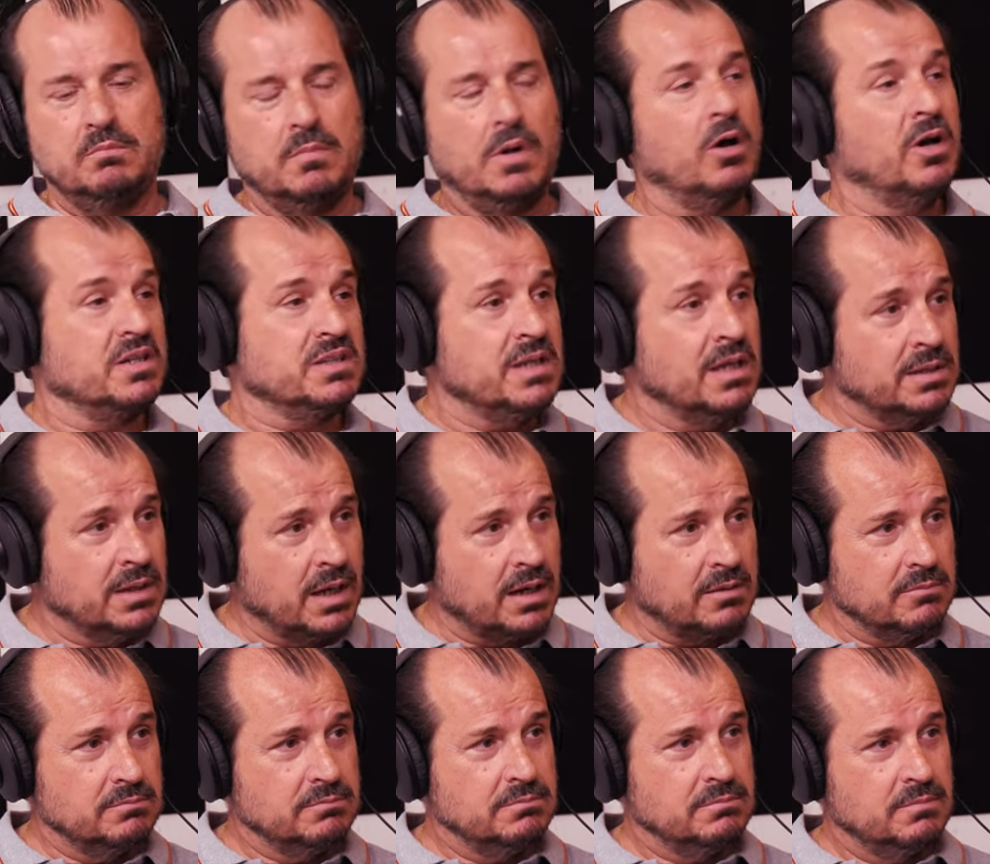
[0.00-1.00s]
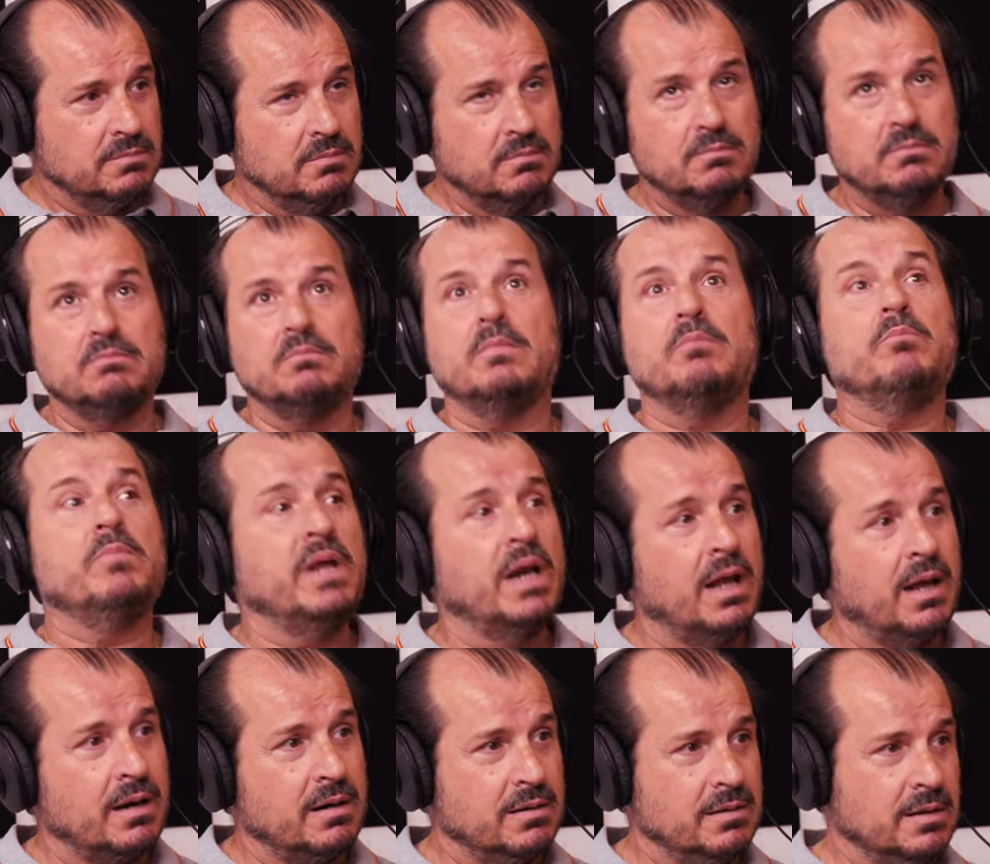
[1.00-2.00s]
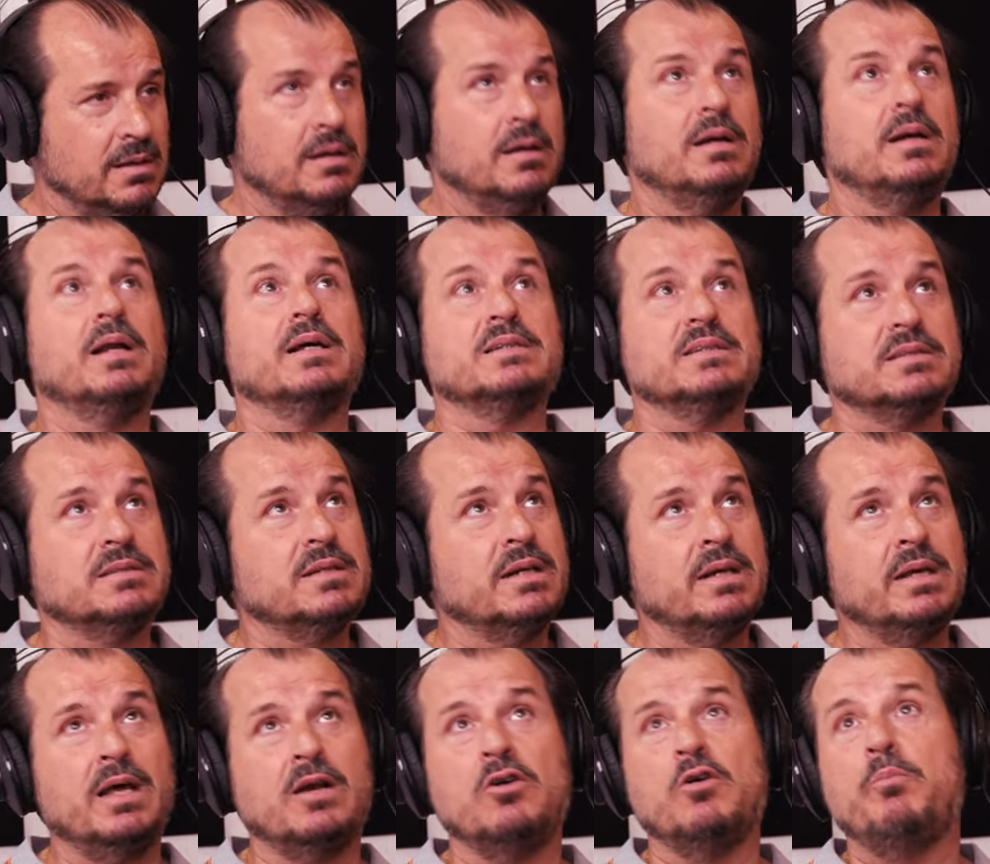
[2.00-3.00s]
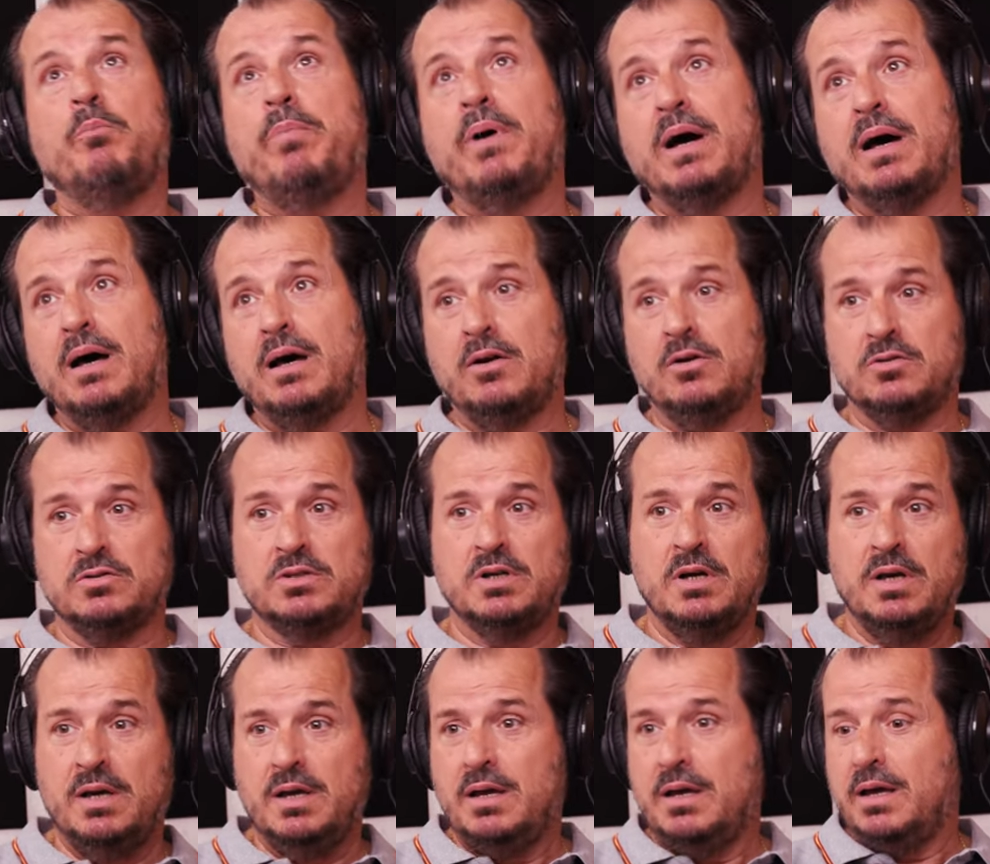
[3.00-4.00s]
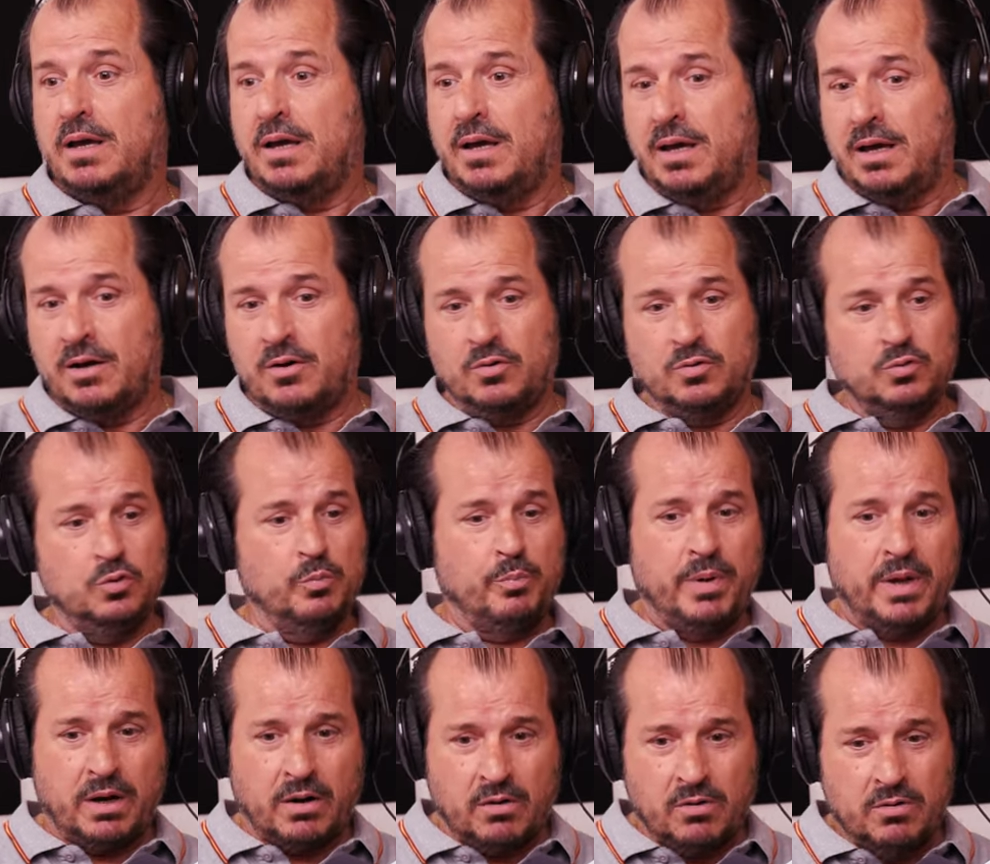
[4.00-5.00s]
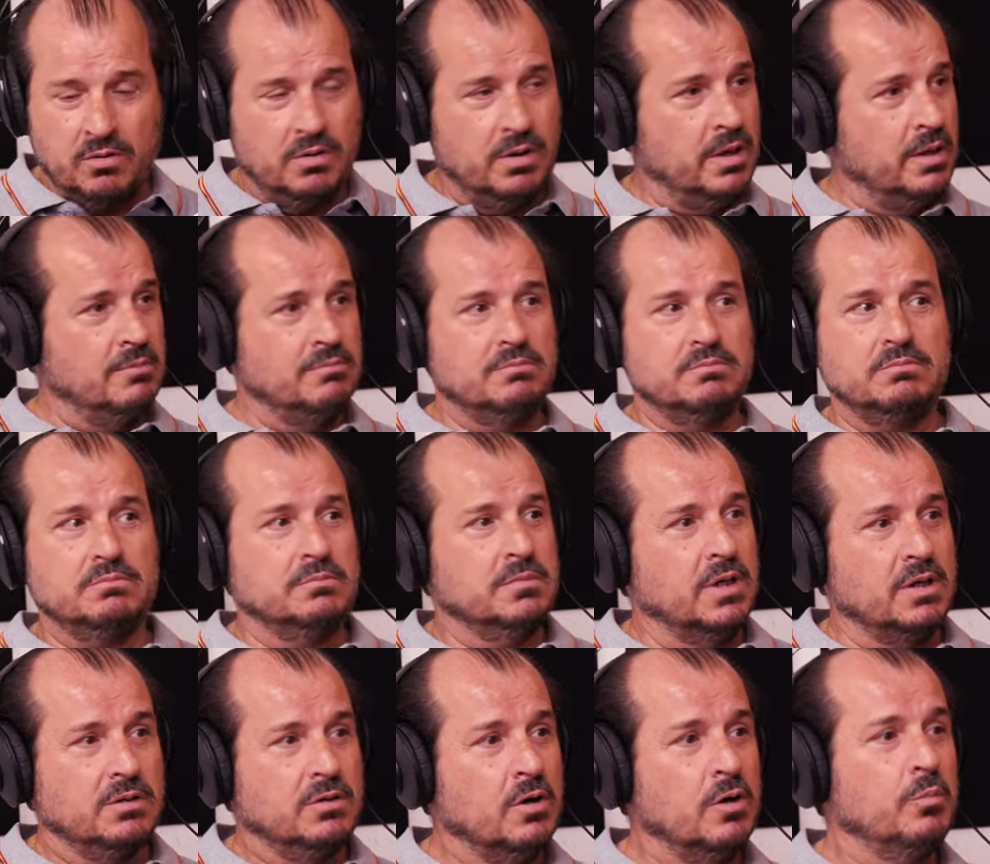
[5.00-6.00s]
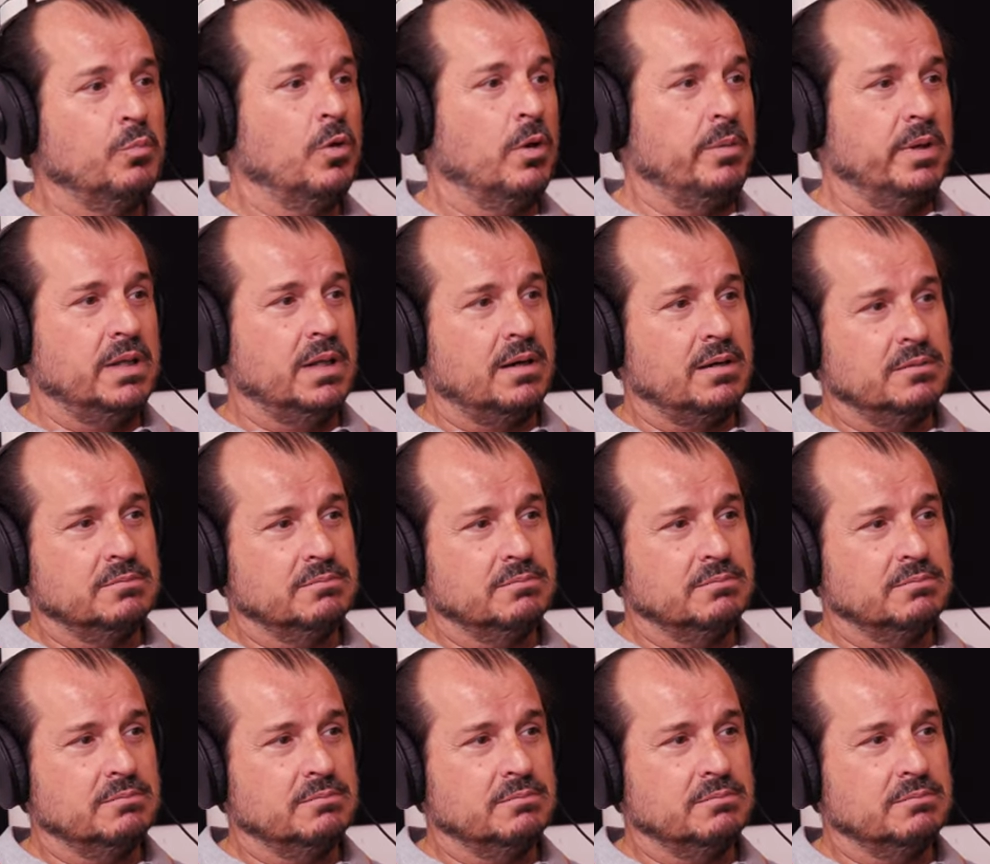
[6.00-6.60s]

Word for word: Aunque sea andar, mirar, las estrellas, los pájaros, eh, con tu perro, eh, no lo puedo evitar.